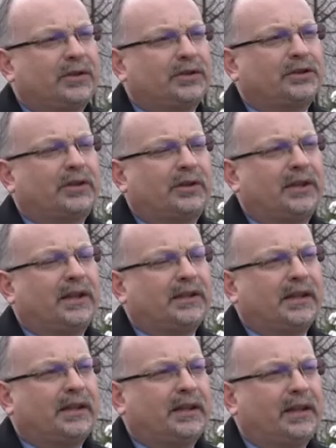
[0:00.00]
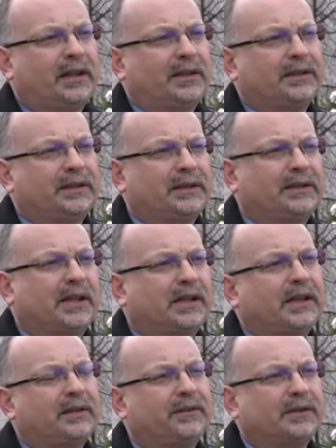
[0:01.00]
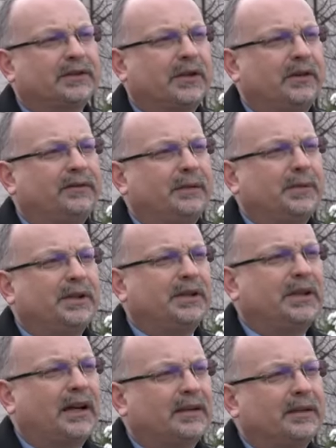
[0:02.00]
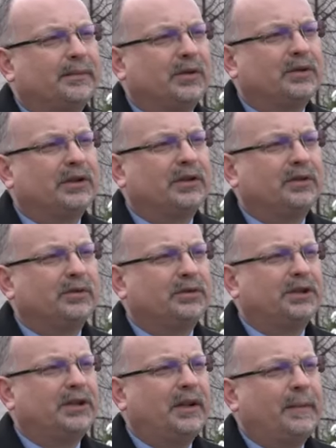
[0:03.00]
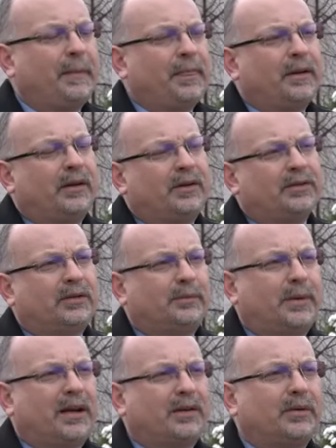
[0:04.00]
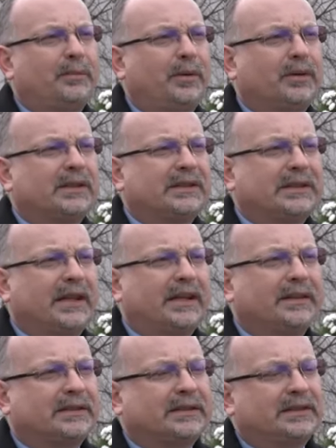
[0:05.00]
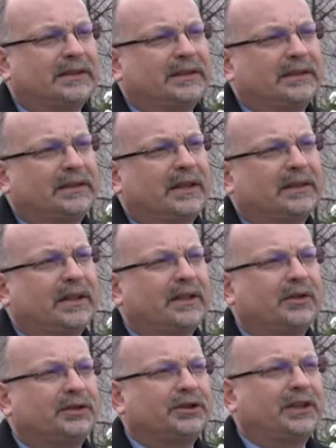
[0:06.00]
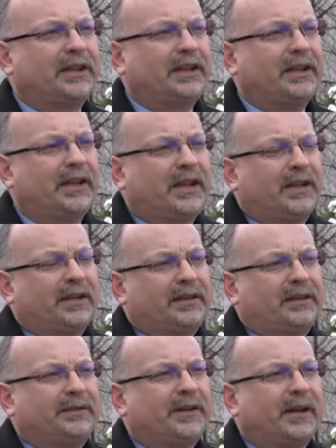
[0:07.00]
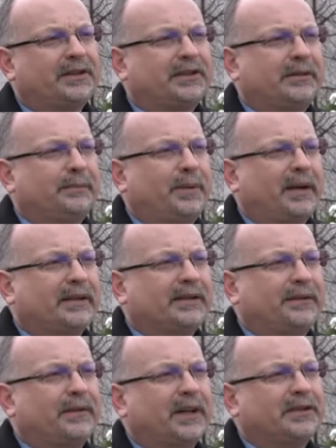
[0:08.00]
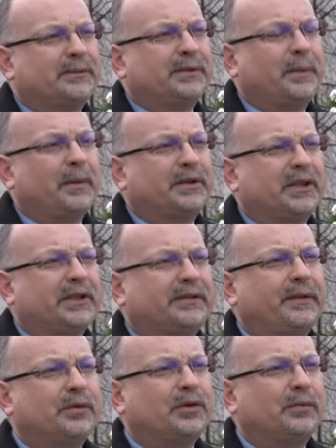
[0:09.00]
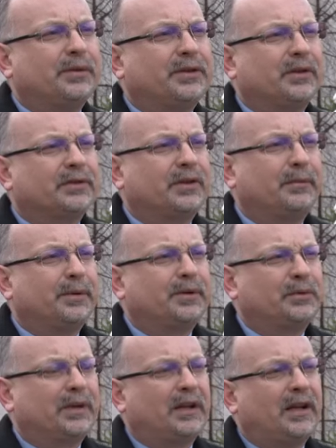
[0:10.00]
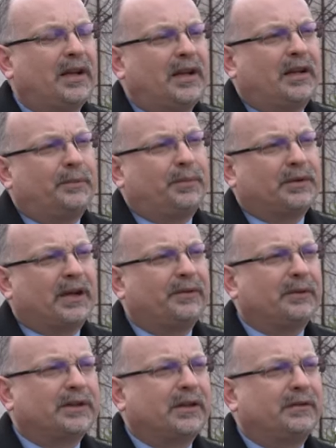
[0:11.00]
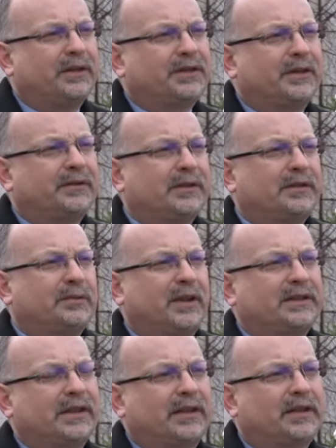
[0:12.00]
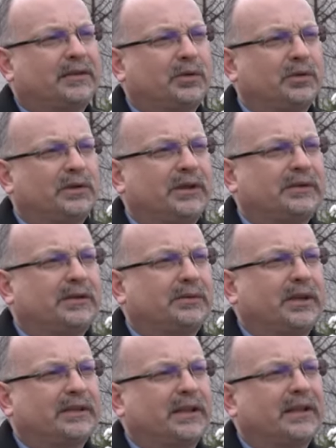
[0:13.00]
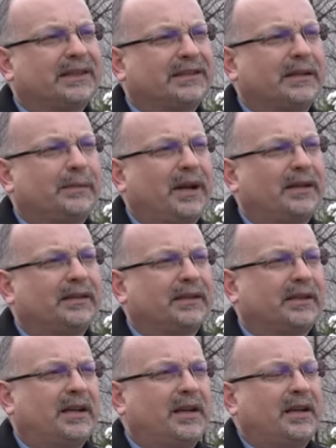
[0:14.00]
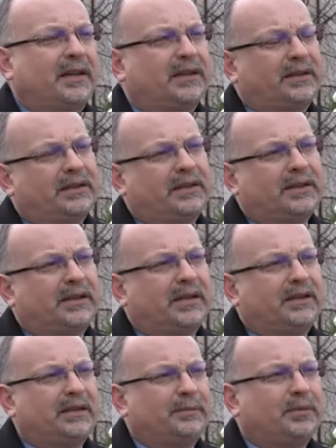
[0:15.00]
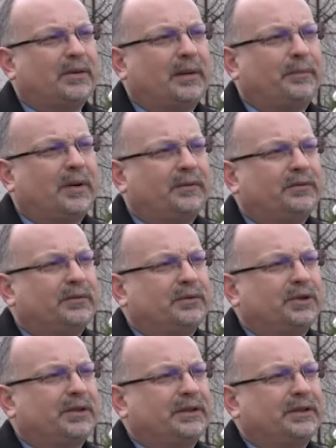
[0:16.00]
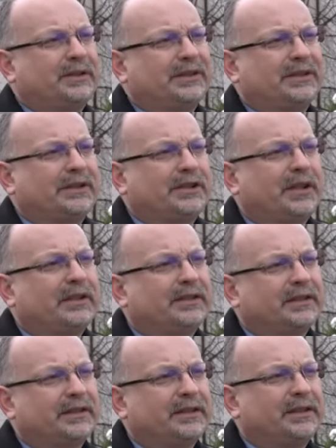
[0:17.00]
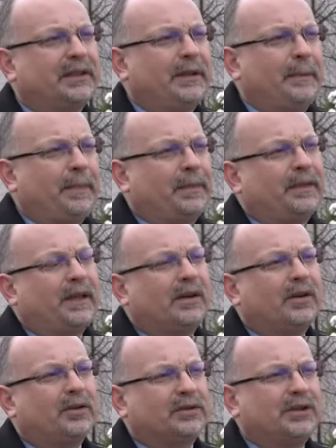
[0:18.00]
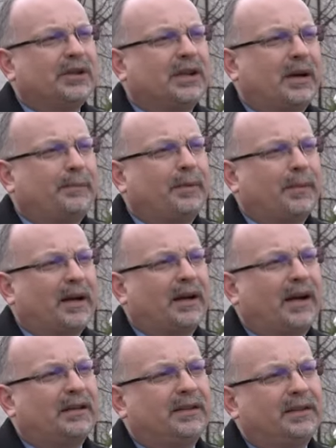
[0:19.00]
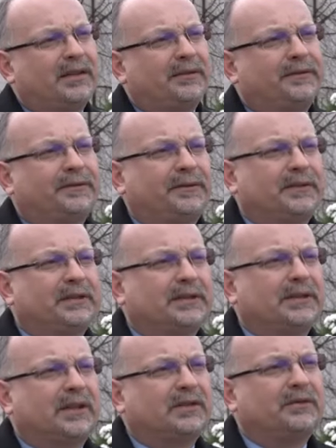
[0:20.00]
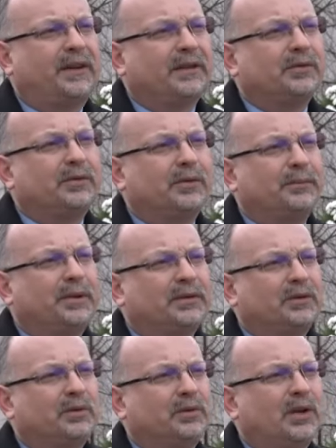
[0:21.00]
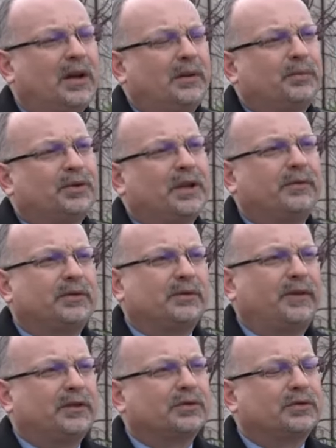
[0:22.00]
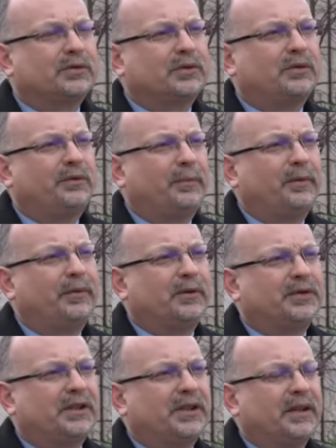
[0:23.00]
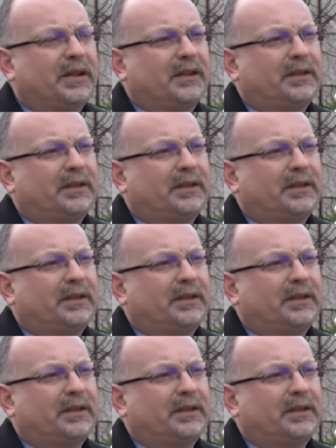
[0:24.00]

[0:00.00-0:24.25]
To szkolenie y, takie wojskowe, militarne młodych ludzi ono ma głęboki sens, y, dlatego że y, w każdym państwie, w każdym społeczeństwie muszą być osoby, które potrafią zachować się w sytuacjach trudnych, sytuacjach ekstremalnych. Y, kiedy była powódź, strzelcy na ochotnika pomagali w ratowaniu dobytku, później w usuwaniu skutków powodzi.